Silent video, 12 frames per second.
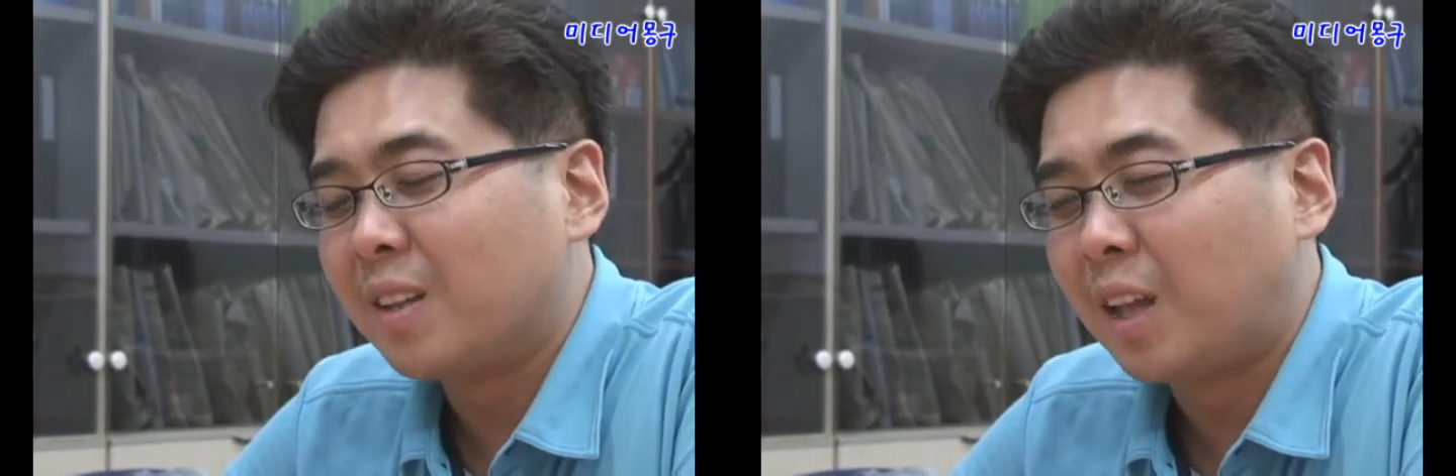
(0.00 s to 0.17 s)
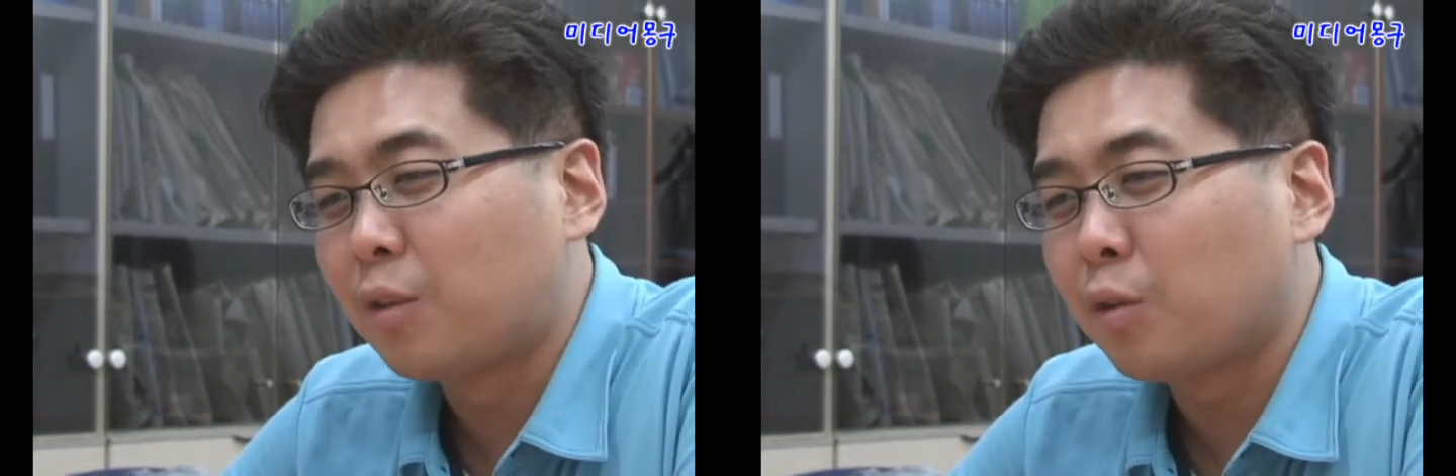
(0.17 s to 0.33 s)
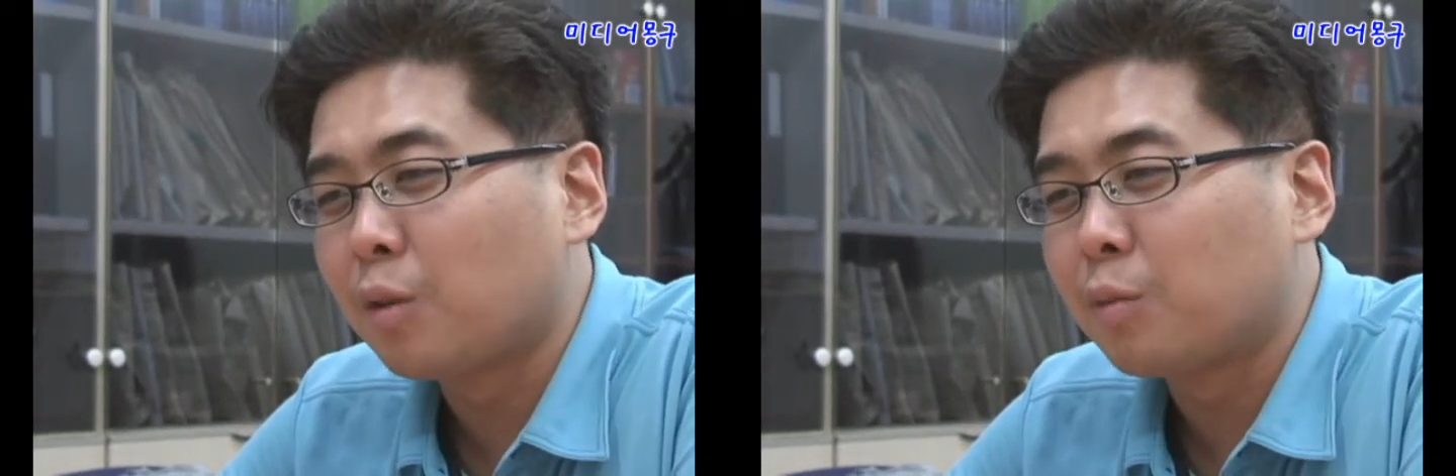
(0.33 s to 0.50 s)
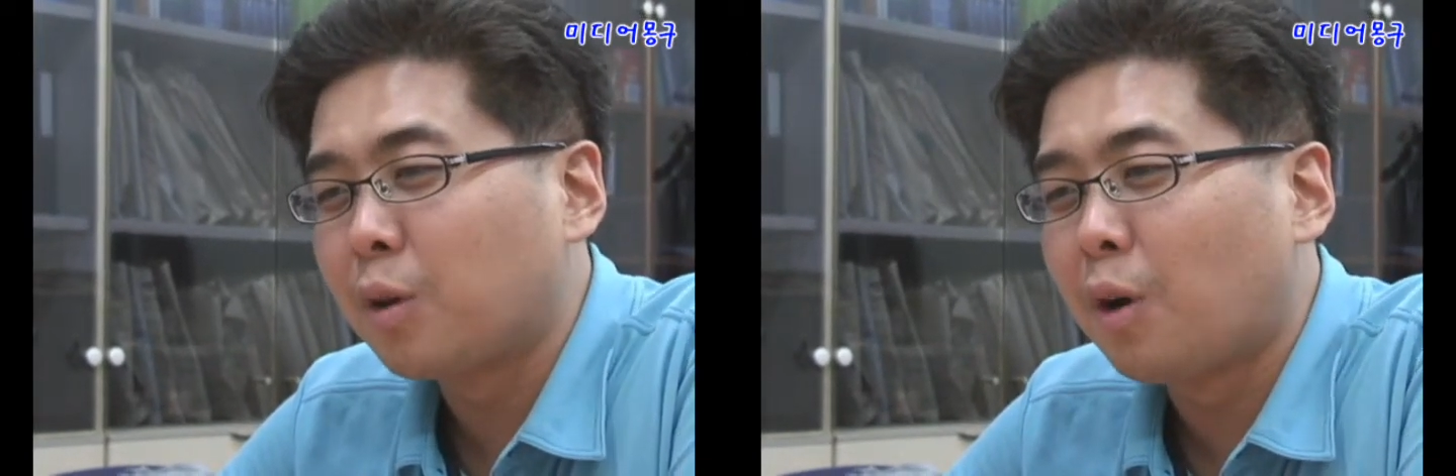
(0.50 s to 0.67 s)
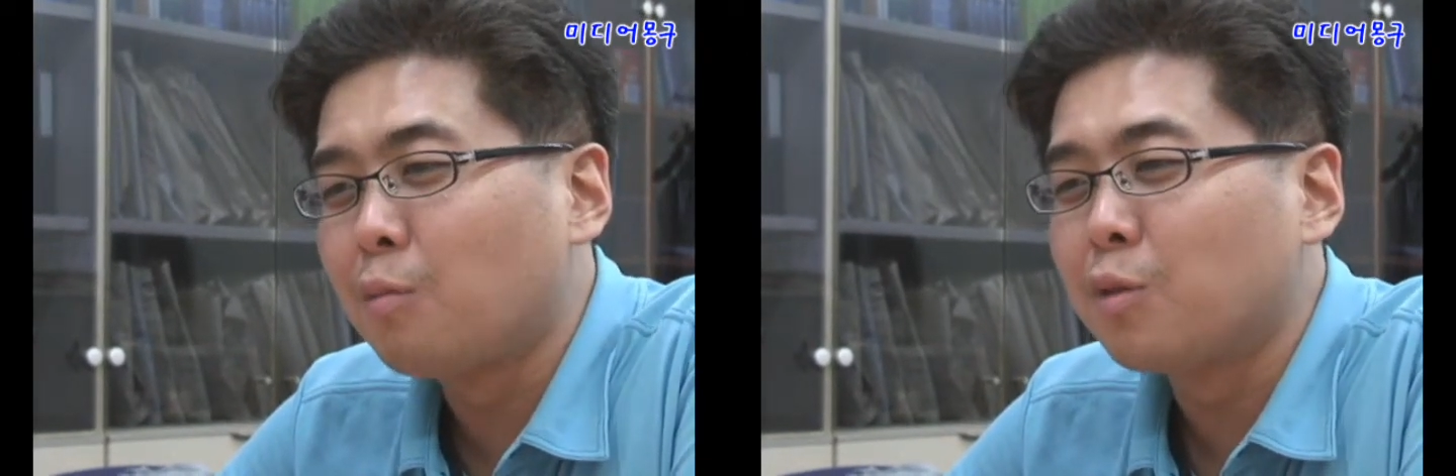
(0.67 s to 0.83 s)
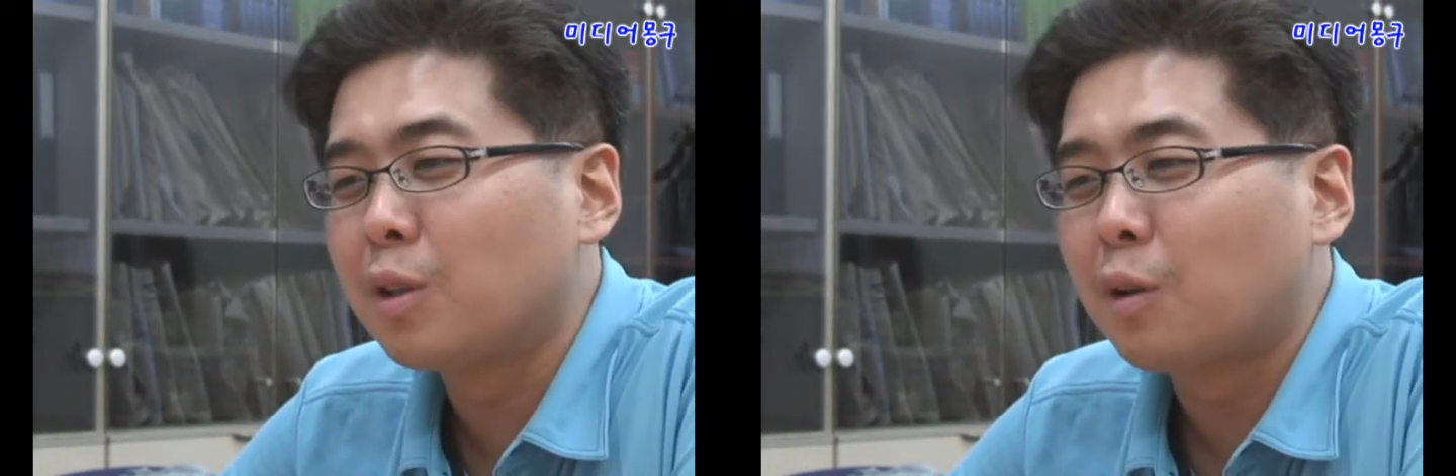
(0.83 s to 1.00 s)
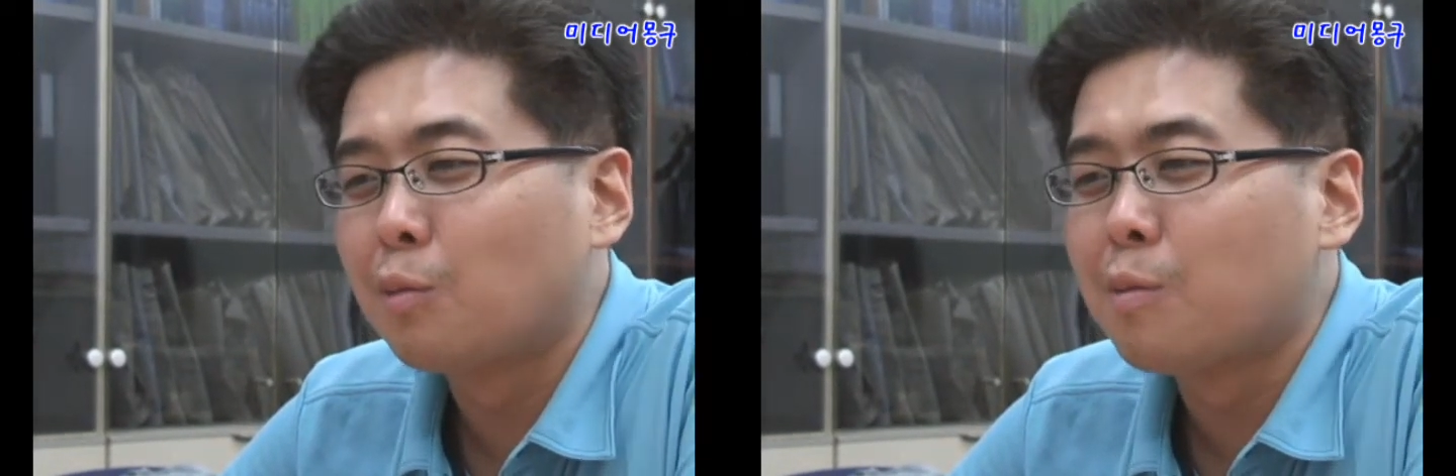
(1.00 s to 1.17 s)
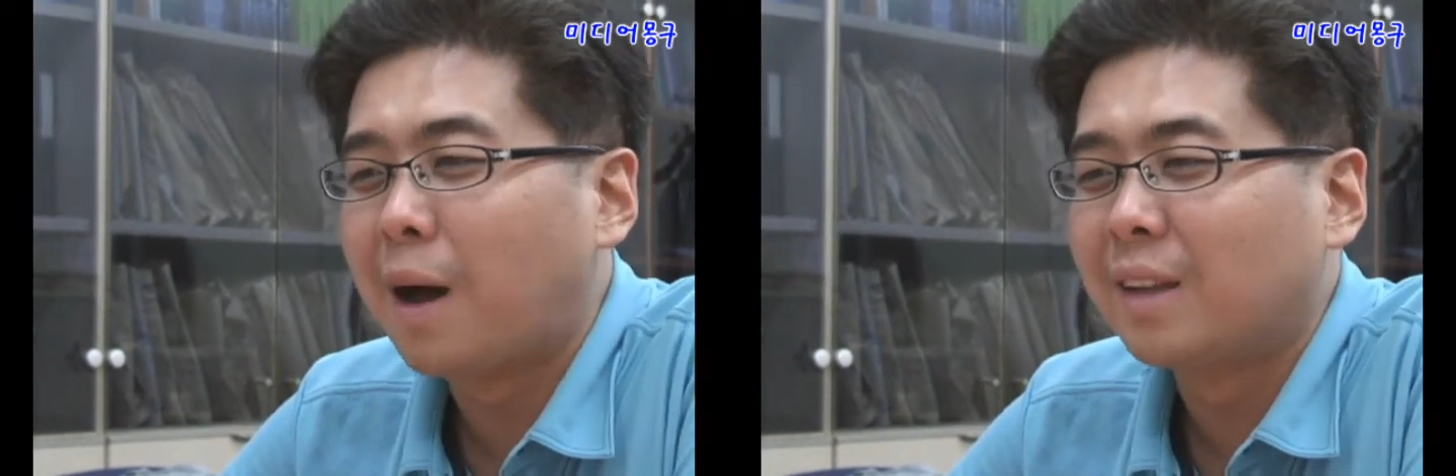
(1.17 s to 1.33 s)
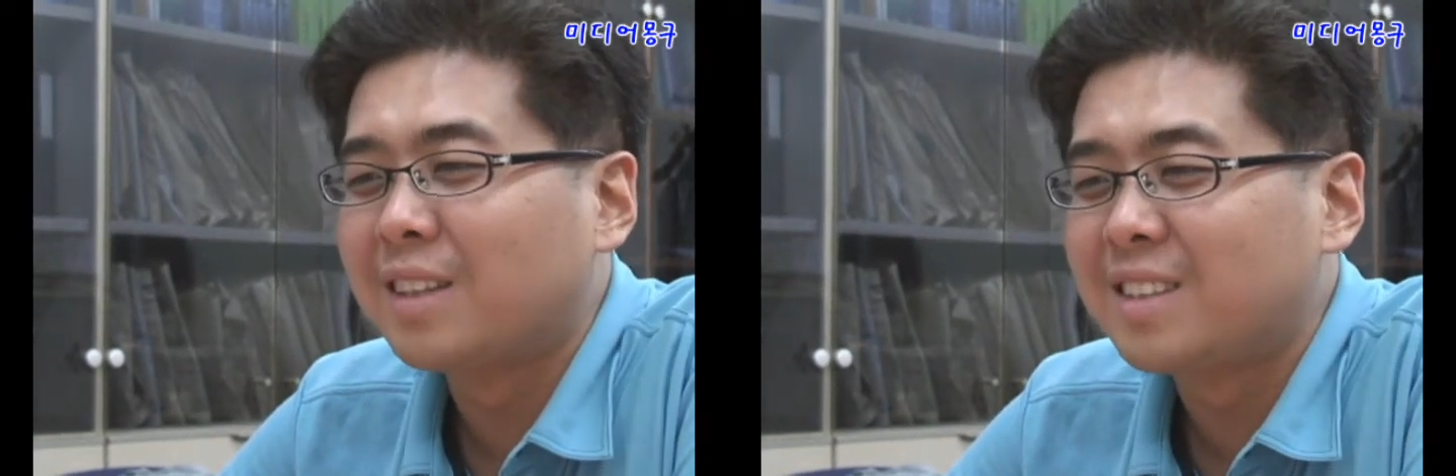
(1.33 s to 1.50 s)
대통령부터 허물이 너무
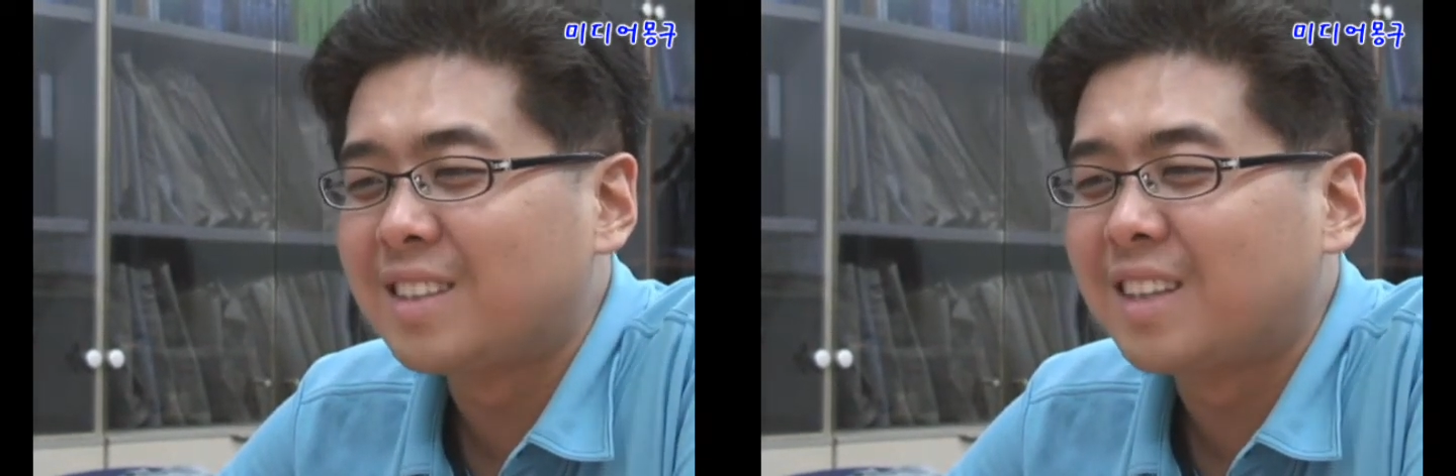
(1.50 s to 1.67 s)
많은